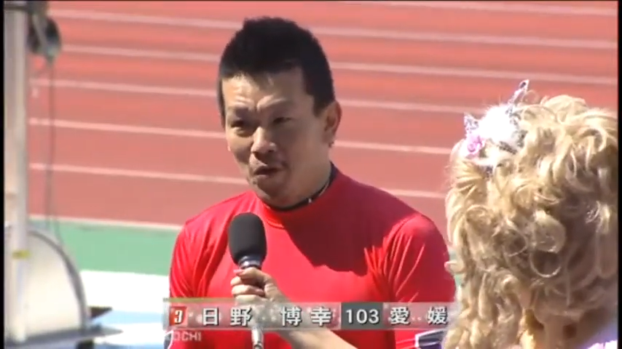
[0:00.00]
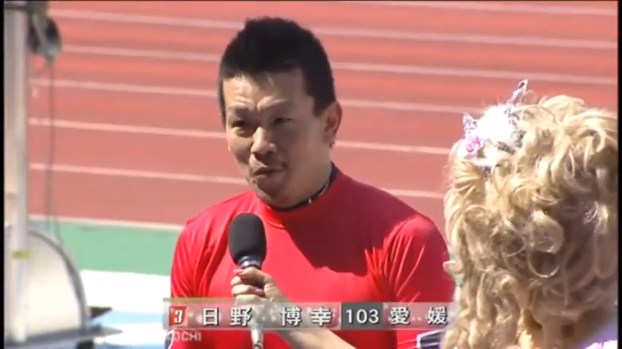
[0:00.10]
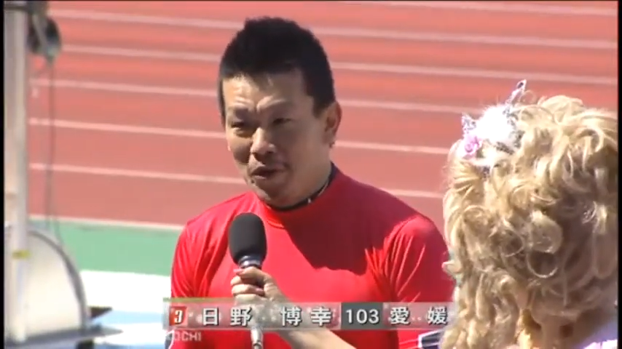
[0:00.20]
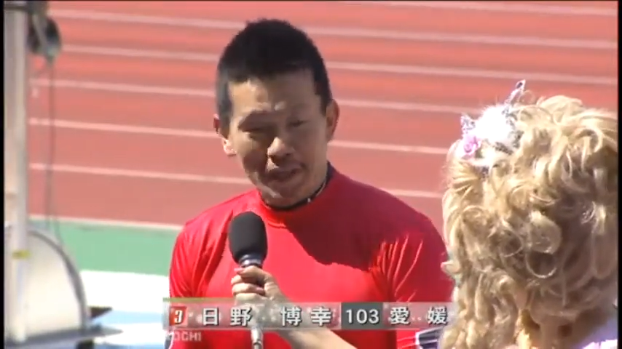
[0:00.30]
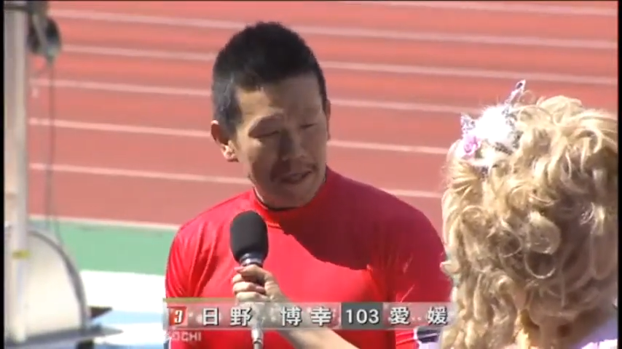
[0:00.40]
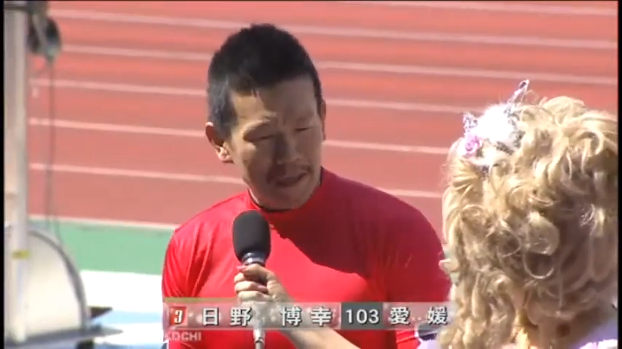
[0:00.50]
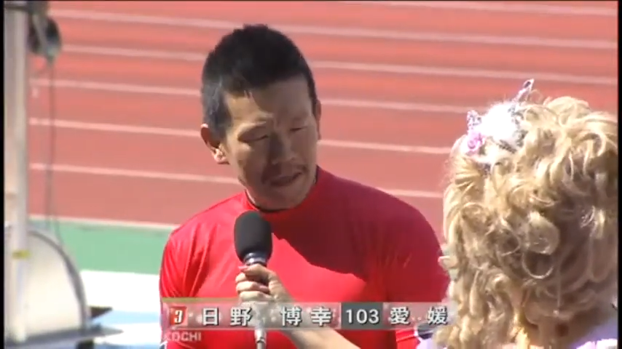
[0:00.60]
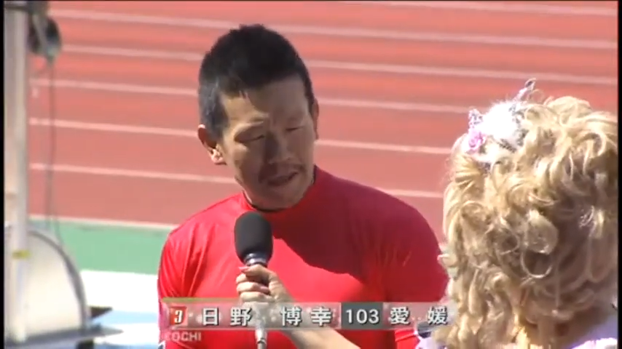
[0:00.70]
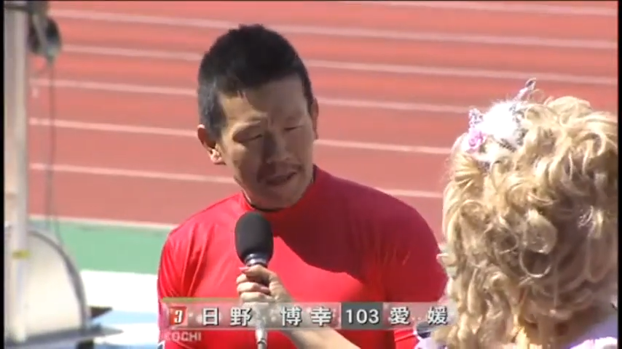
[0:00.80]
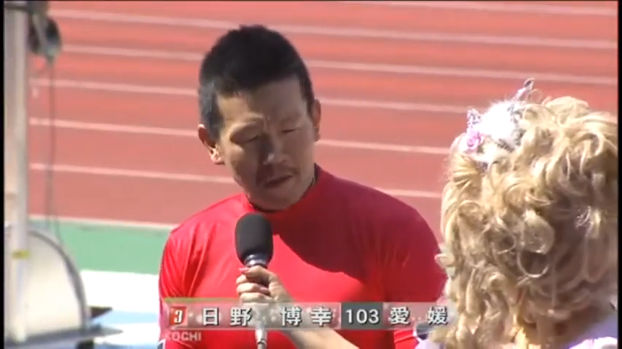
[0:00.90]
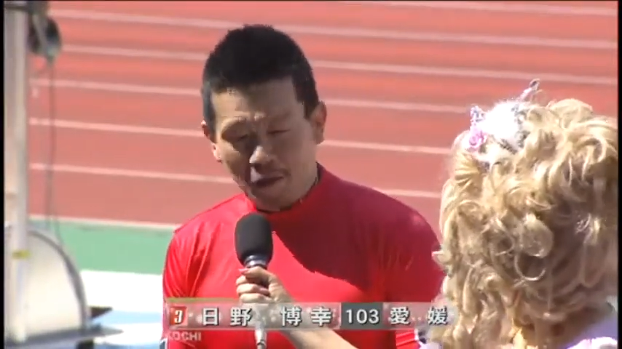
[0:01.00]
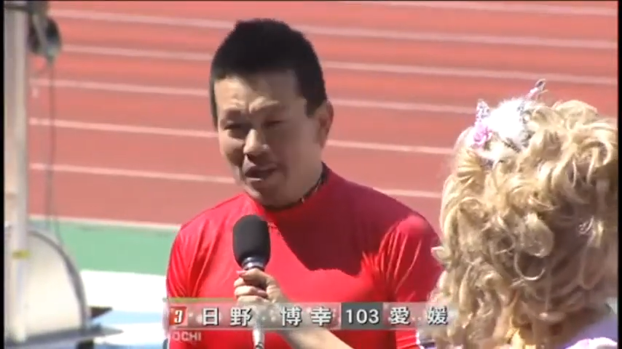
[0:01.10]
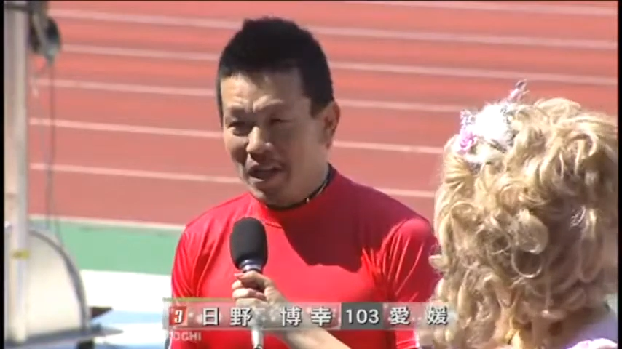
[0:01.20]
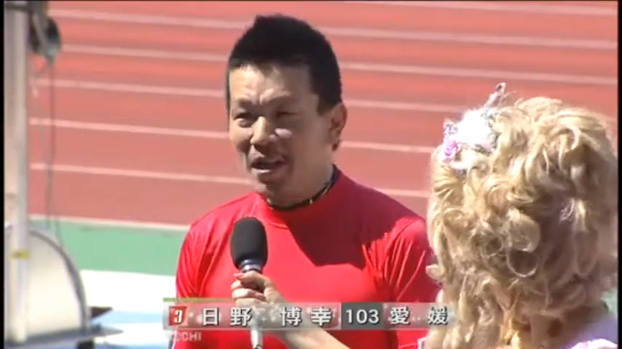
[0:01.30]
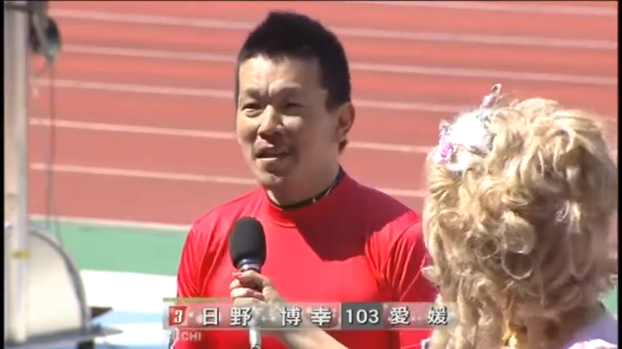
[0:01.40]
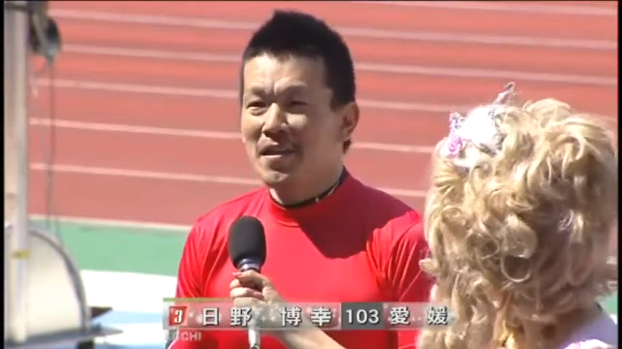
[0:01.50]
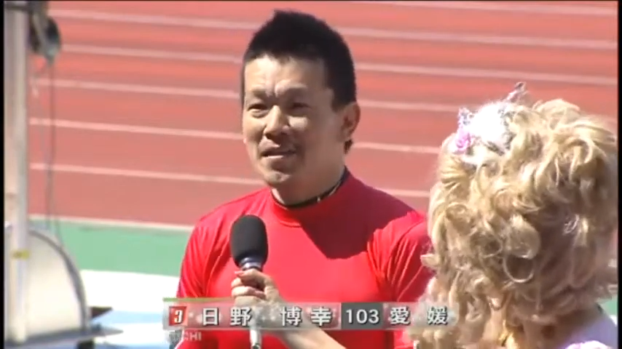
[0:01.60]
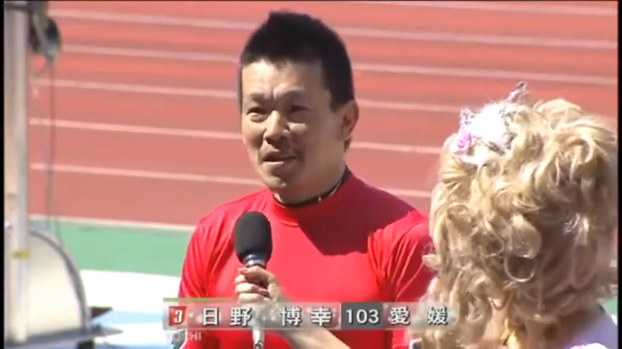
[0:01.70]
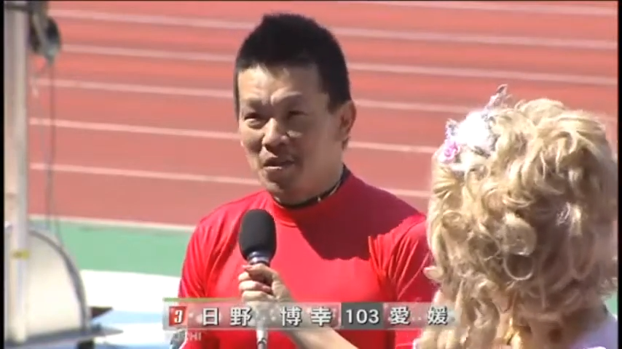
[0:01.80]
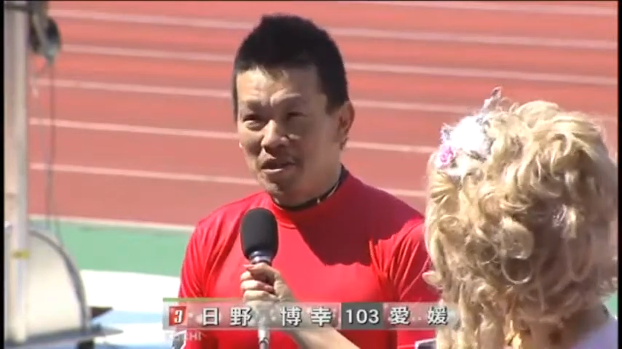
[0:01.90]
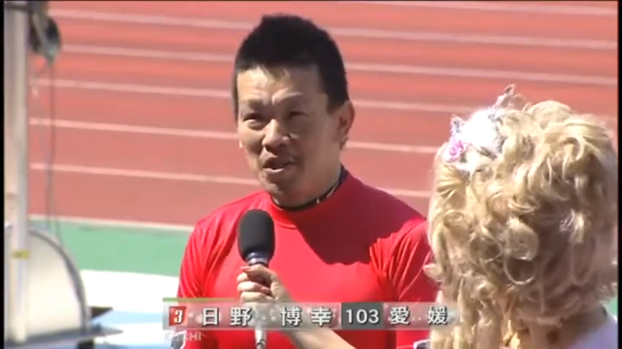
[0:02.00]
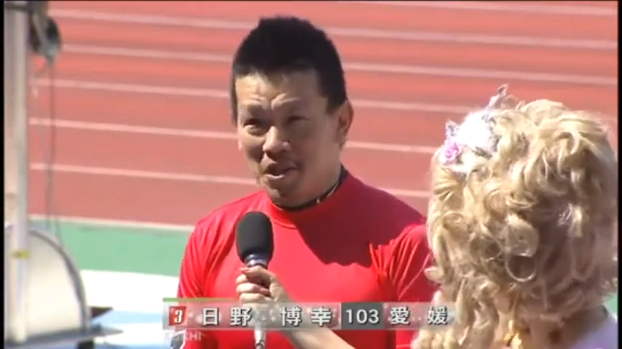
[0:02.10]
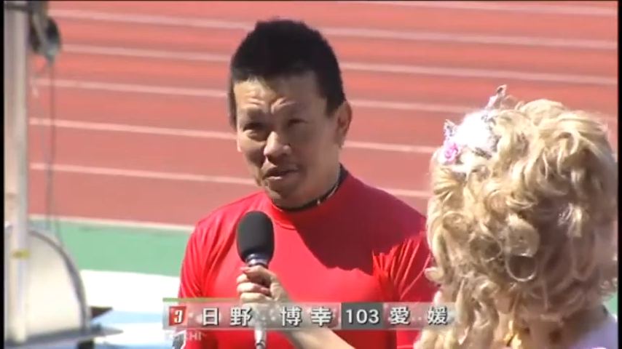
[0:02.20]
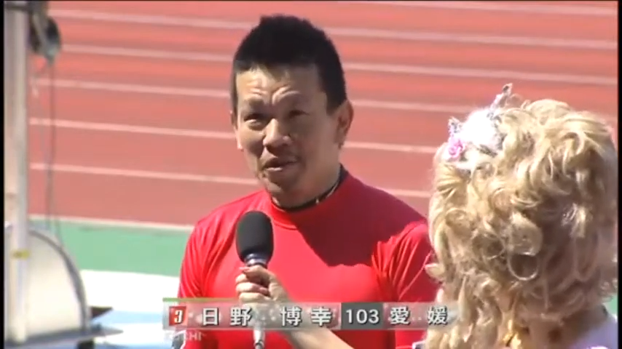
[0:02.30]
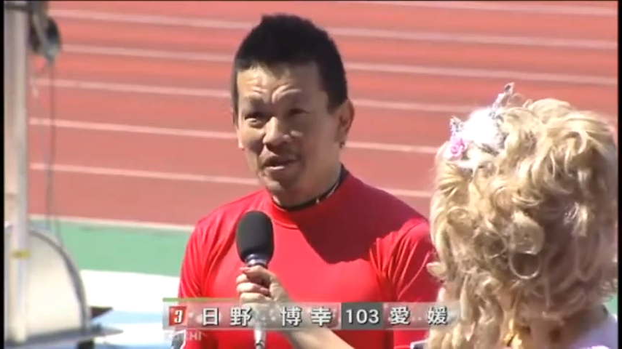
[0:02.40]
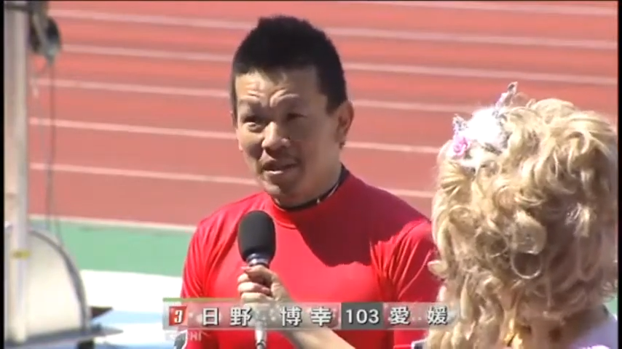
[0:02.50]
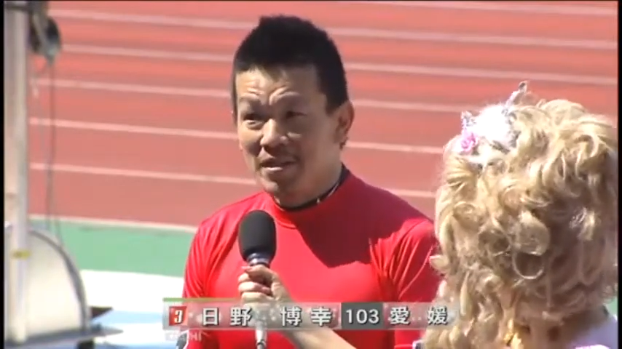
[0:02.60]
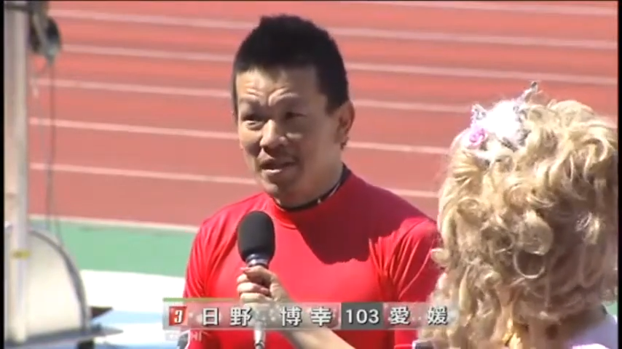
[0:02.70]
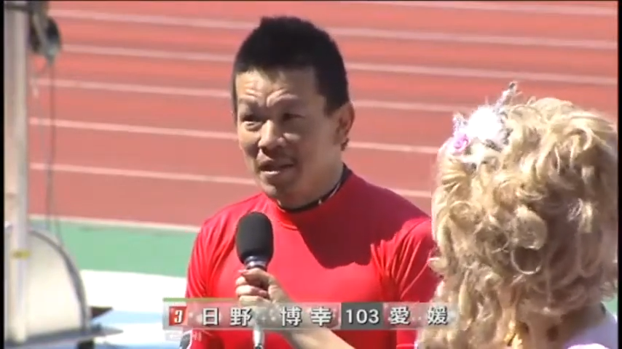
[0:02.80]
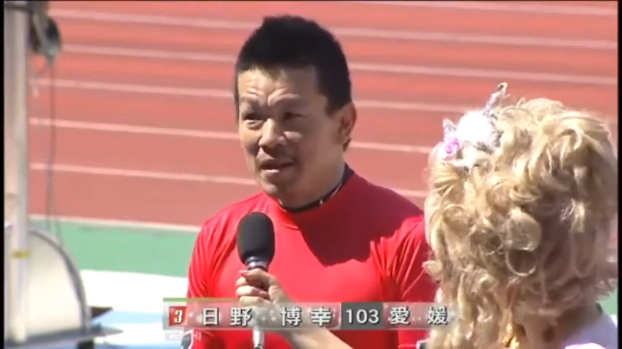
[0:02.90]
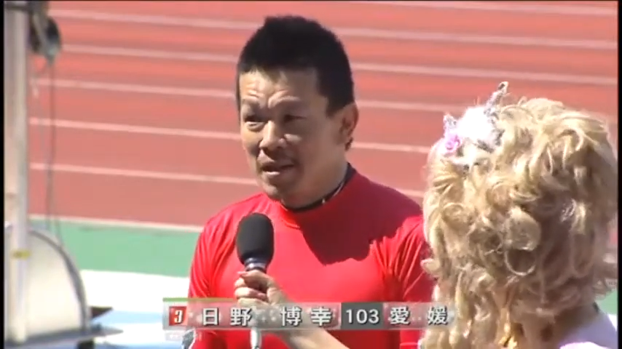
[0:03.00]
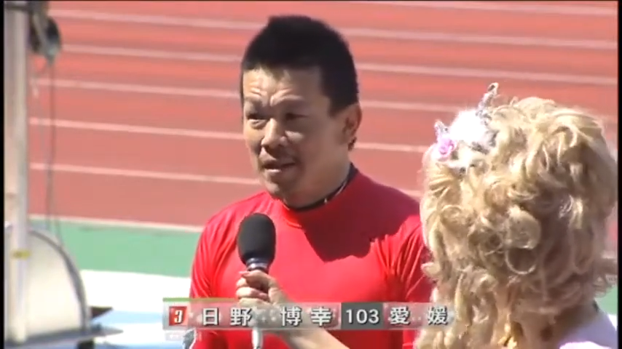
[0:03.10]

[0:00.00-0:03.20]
思ってた通りにならなかったんですけど一着でよかったです